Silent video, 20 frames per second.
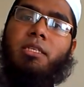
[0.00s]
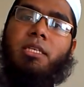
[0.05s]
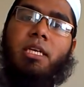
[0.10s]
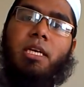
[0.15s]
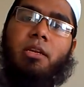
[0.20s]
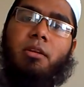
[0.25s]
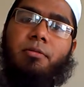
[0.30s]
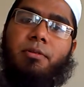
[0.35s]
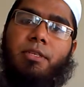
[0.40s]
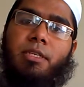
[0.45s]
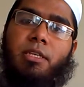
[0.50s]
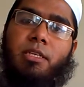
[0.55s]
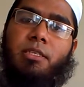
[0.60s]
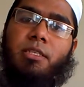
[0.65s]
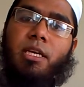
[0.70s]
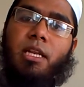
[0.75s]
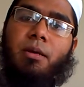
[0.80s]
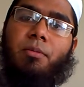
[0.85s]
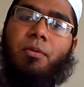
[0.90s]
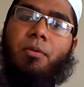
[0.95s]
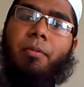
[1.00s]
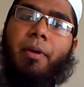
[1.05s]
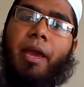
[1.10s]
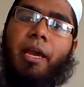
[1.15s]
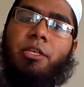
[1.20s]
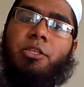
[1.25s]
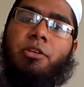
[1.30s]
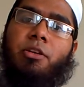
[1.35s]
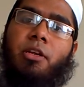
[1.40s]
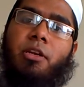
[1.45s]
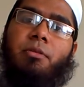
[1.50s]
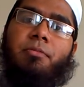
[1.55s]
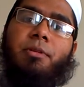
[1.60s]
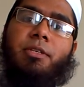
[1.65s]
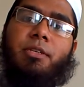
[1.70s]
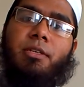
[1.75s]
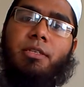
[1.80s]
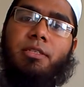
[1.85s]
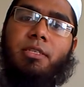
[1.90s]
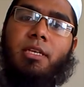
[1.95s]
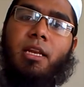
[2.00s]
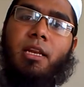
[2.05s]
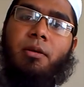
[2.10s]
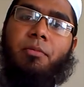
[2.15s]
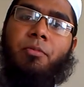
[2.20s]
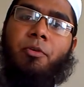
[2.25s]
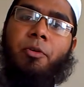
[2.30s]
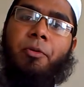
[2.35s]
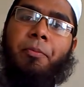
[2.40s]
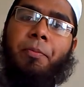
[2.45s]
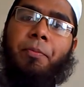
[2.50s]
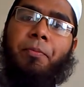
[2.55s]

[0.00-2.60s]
আশি কিলোমিটারে চালাবো বা একশো কিলোমিটারে চালাবো